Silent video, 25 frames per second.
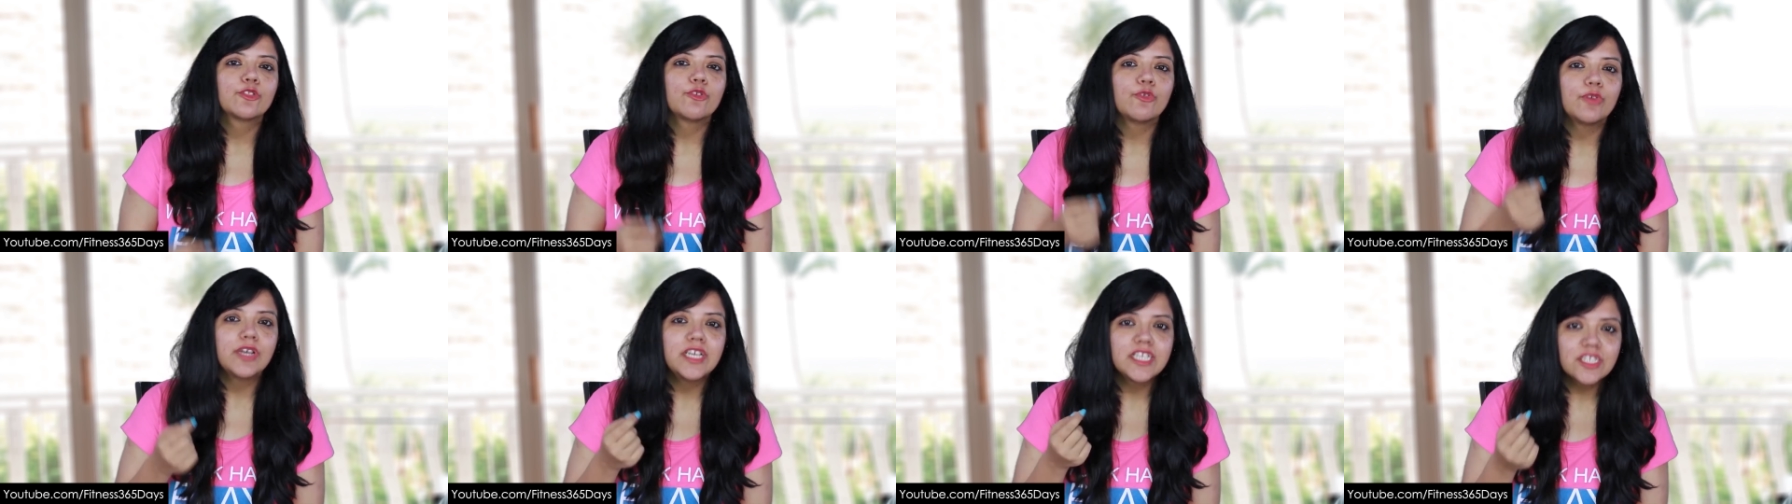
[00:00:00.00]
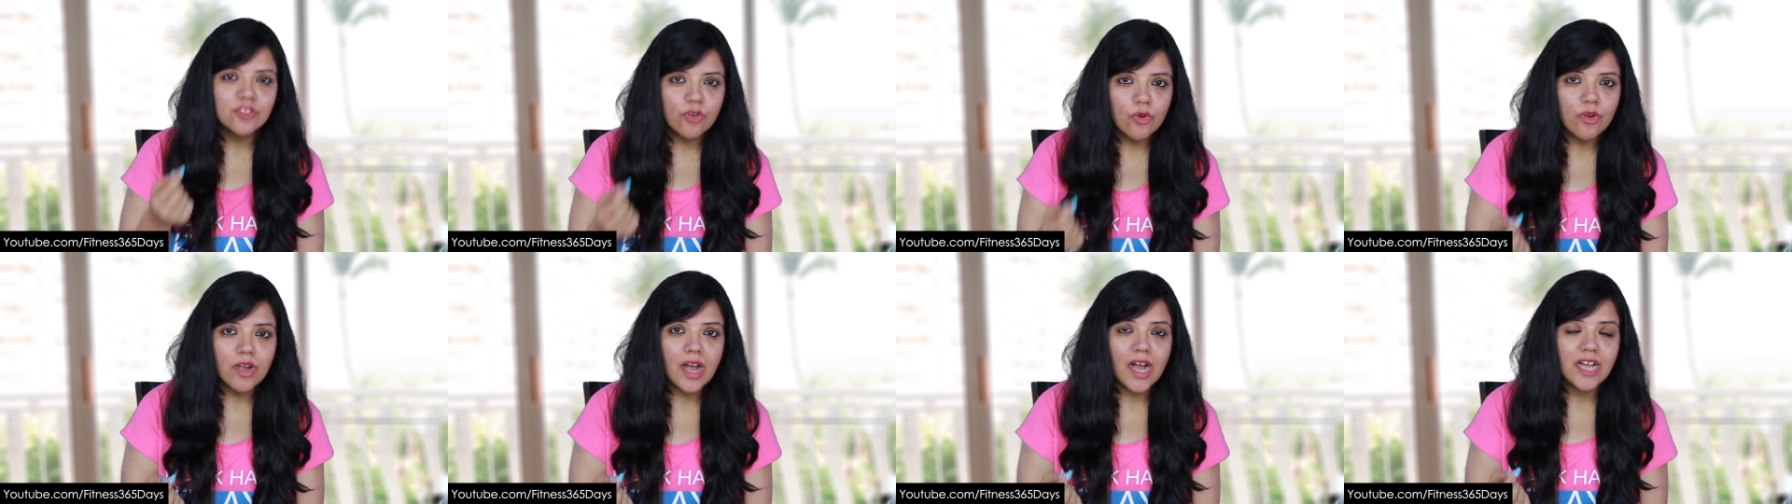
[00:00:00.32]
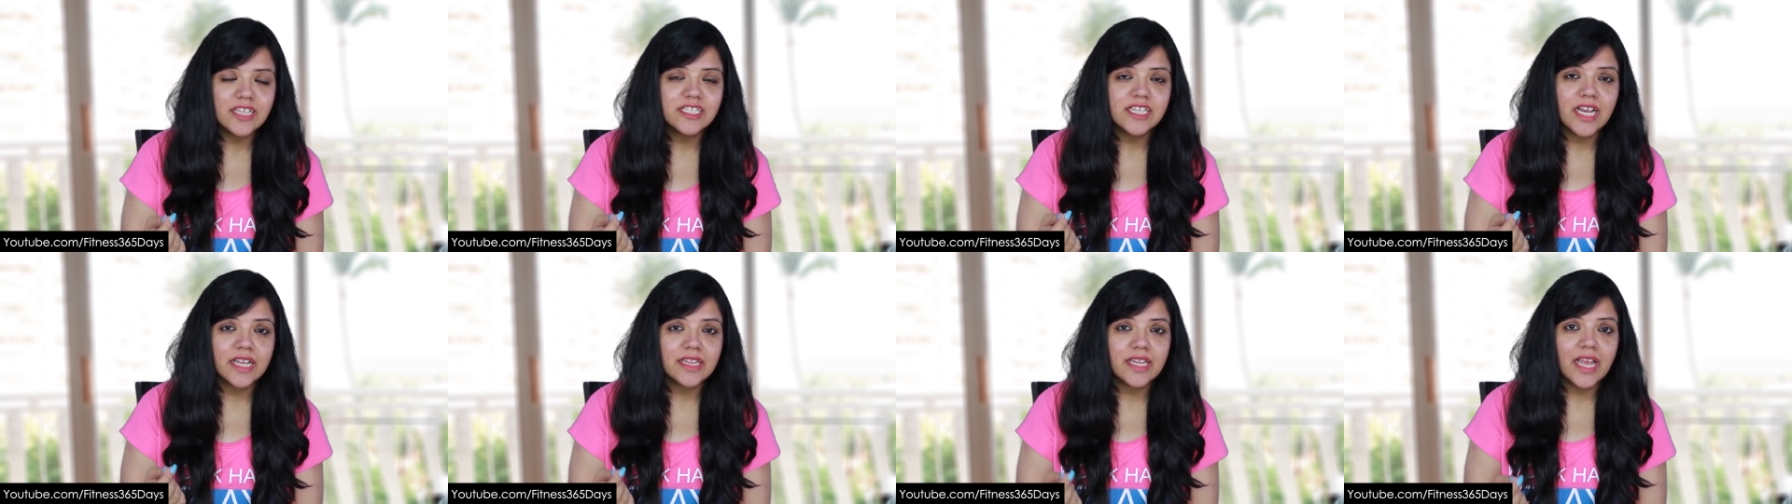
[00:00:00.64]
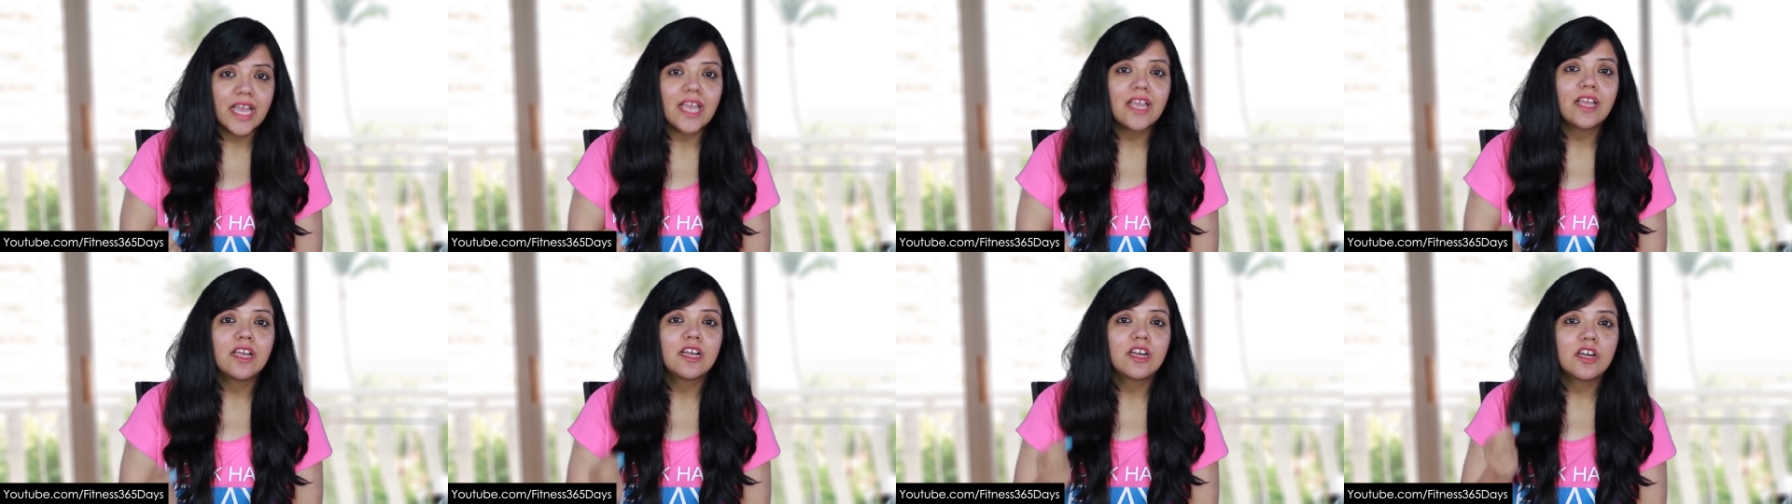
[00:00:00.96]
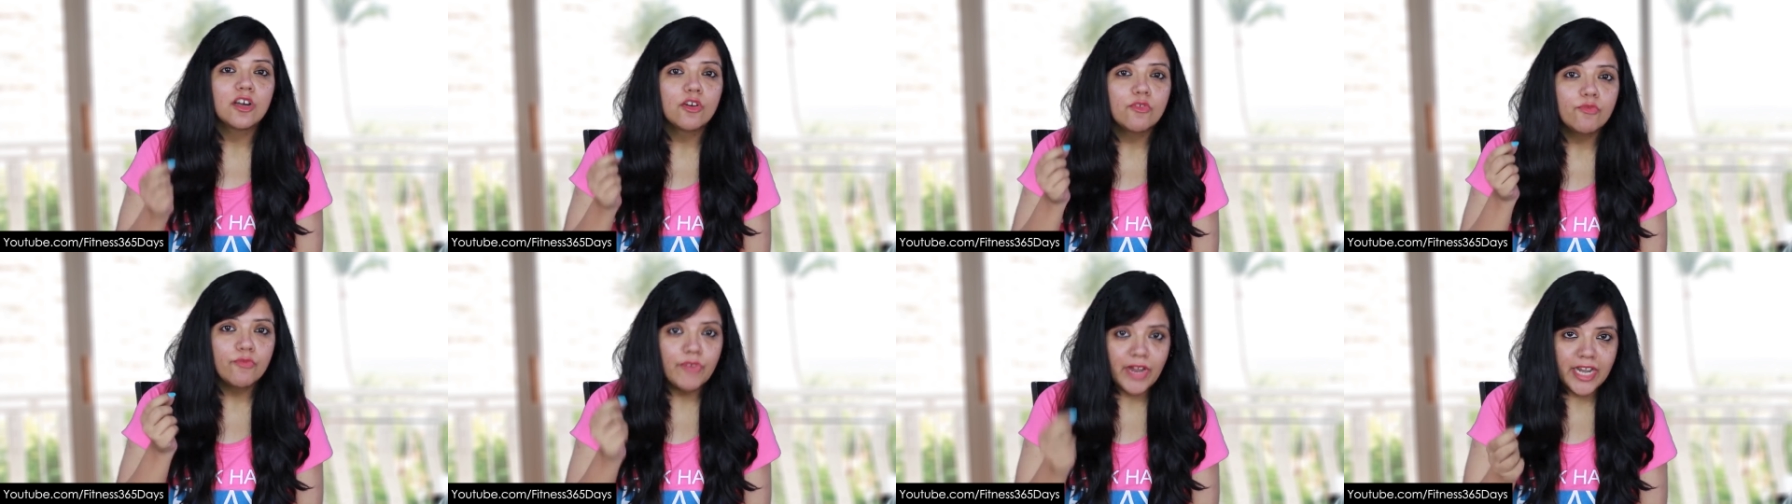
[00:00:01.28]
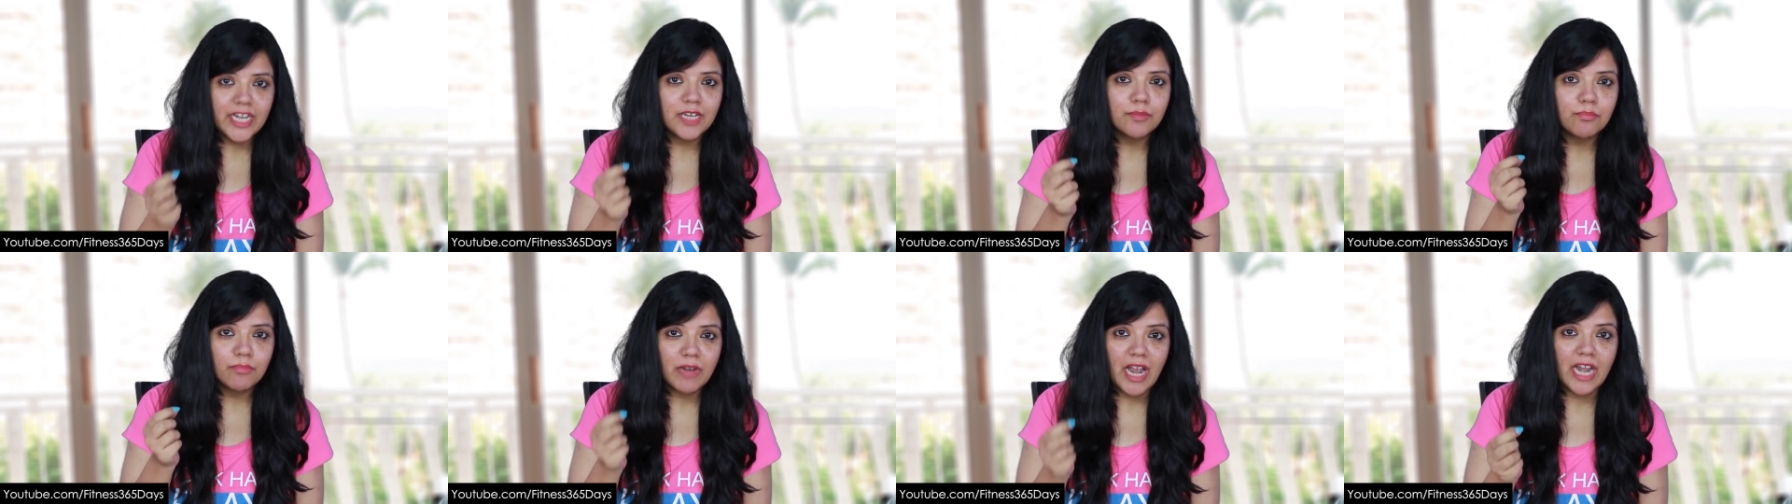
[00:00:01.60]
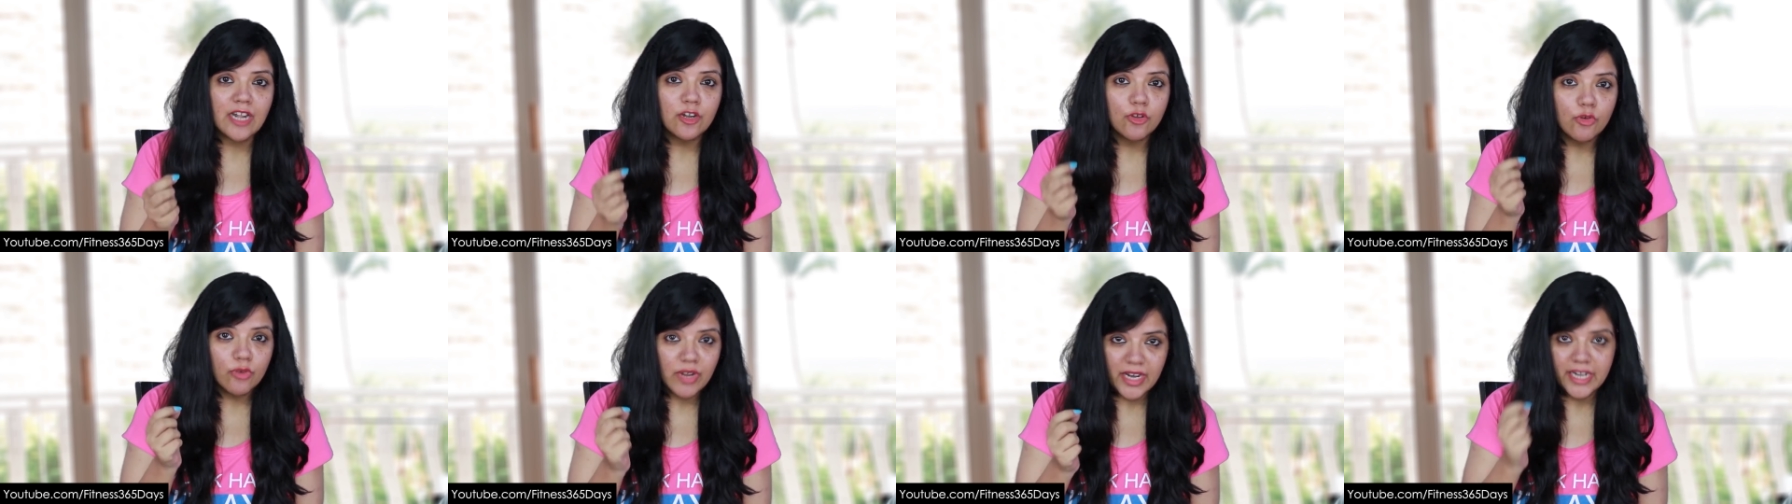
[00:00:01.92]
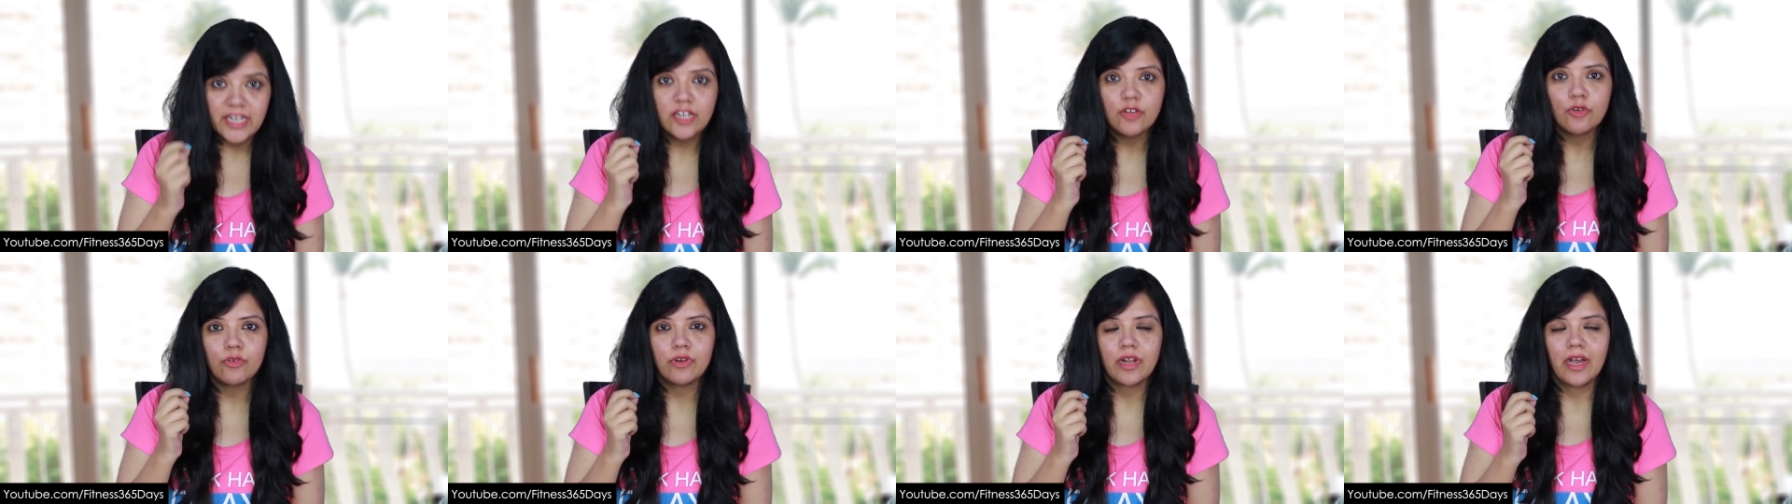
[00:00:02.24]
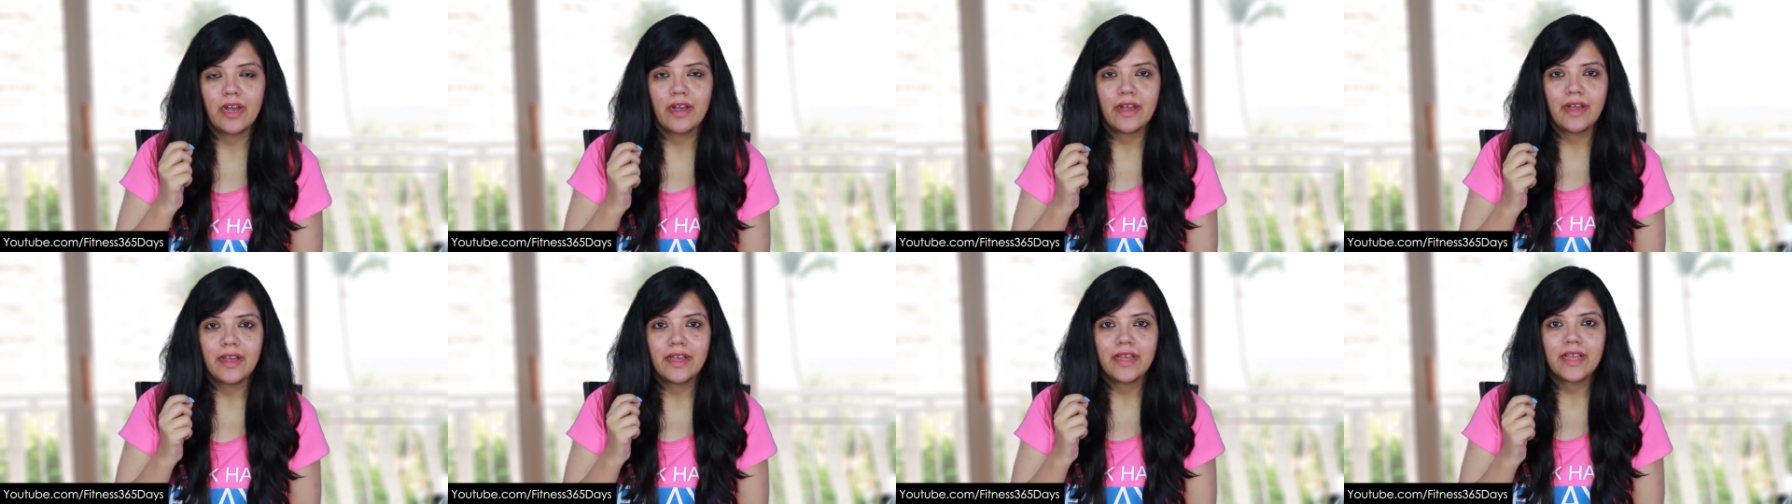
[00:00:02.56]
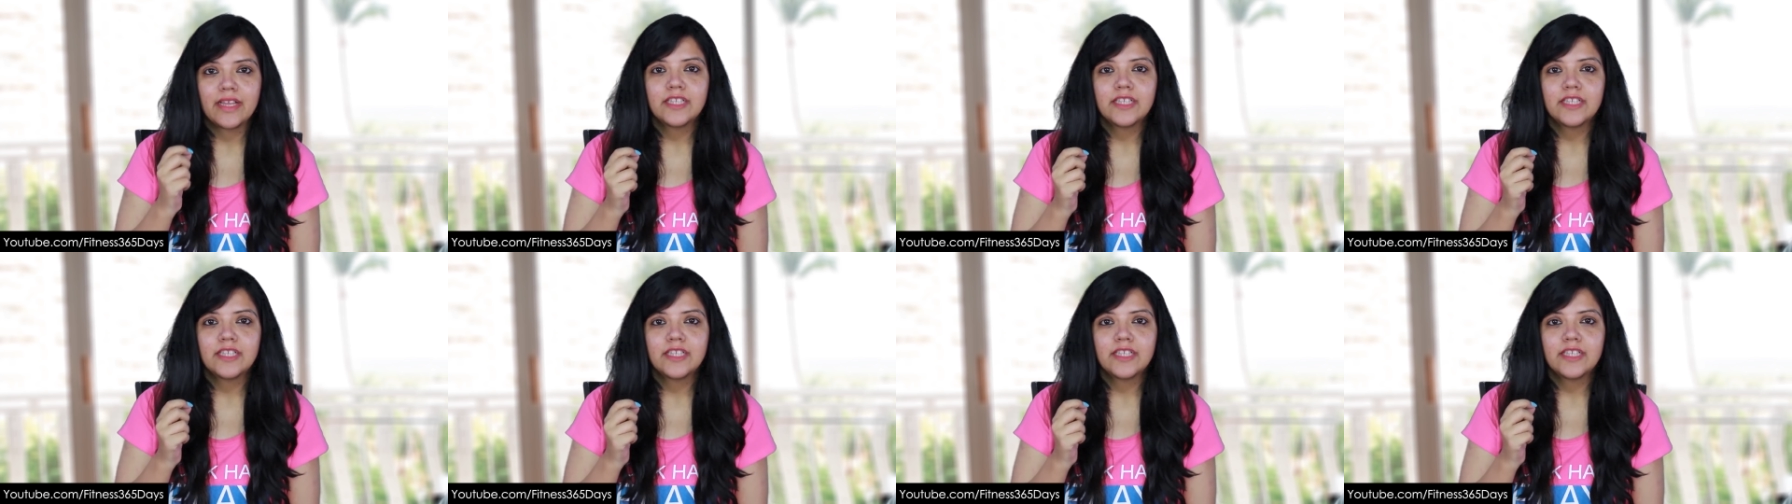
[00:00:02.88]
तो इसको कहा जाता है वेट प्लेटो हिट होना